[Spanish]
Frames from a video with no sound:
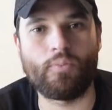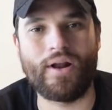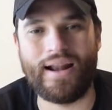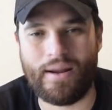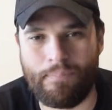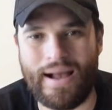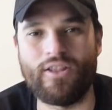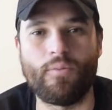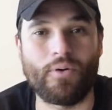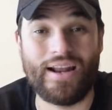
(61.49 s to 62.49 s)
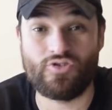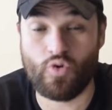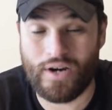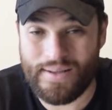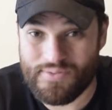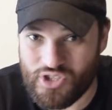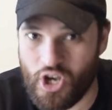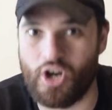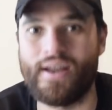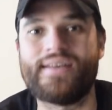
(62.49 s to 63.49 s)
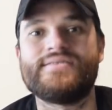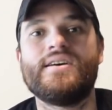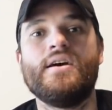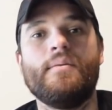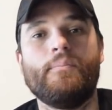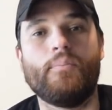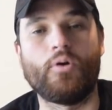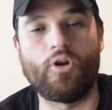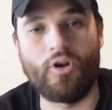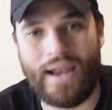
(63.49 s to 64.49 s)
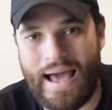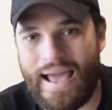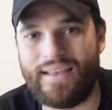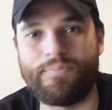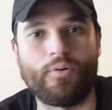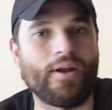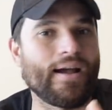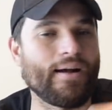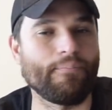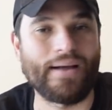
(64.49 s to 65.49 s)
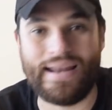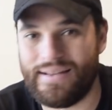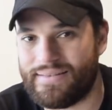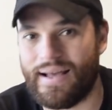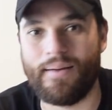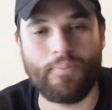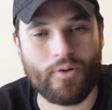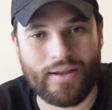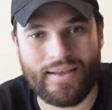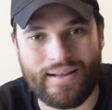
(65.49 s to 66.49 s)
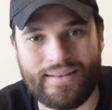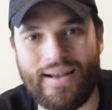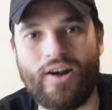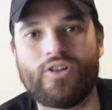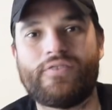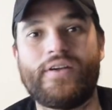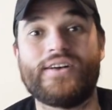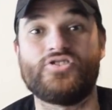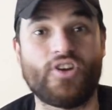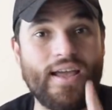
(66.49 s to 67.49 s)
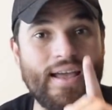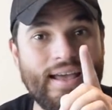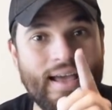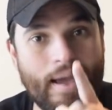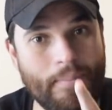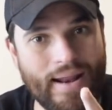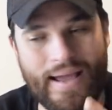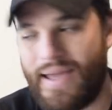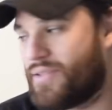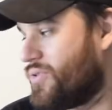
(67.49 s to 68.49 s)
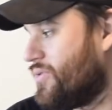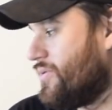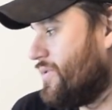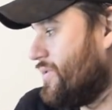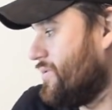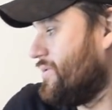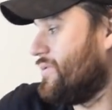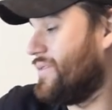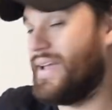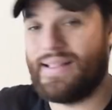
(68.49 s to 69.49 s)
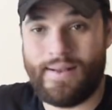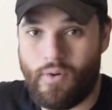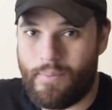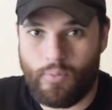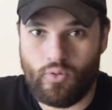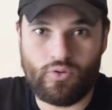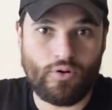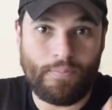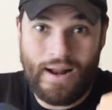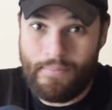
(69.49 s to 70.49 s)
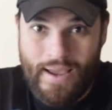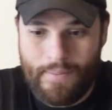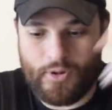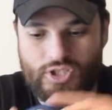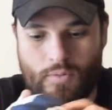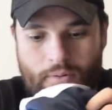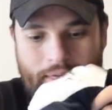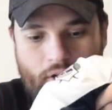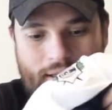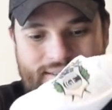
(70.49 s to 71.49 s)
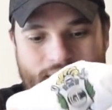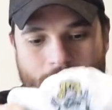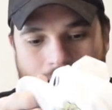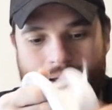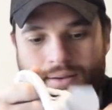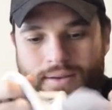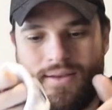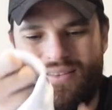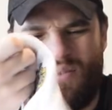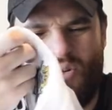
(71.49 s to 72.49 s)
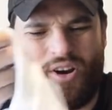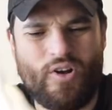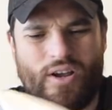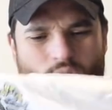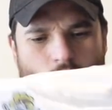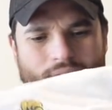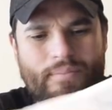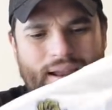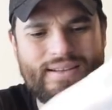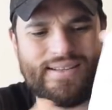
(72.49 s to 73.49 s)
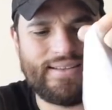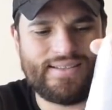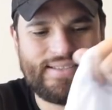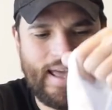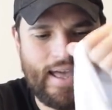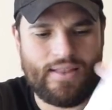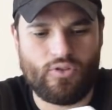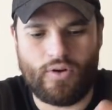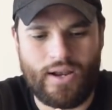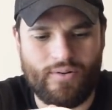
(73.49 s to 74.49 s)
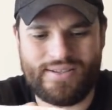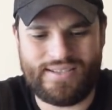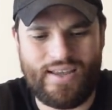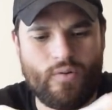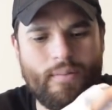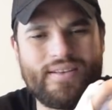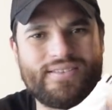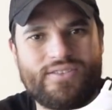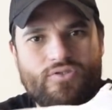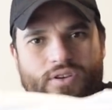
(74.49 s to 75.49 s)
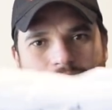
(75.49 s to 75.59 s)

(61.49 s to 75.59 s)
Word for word: por el respaldo, por las suscripciones, por los likes, por las campanitas, porque activan las notificaciones. Miren esto, ya estamos a punto. Para mí el próximo video ya se va. Estamos creo que en 9.700, algo así, 9.700